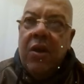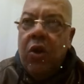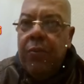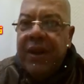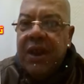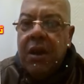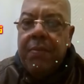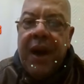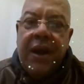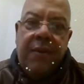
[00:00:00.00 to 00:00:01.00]
خبثه
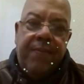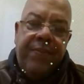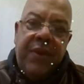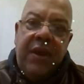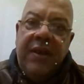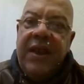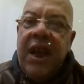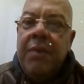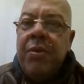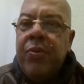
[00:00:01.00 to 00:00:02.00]
كبار
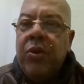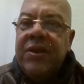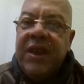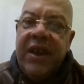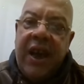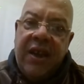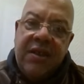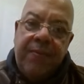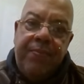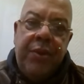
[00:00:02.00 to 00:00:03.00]
يتلاعبوا بكل
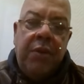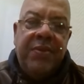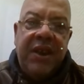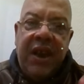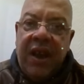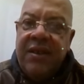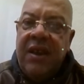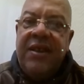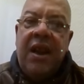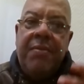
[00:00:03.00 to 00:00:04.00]
التيارات منهم التيارات
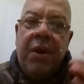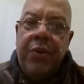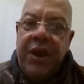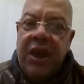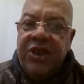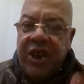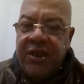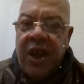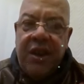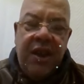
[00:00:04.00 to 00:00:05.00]
الاسلامويه
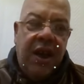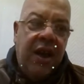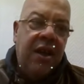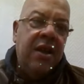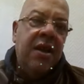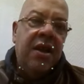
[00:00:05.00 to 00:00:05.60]
الشيطانيه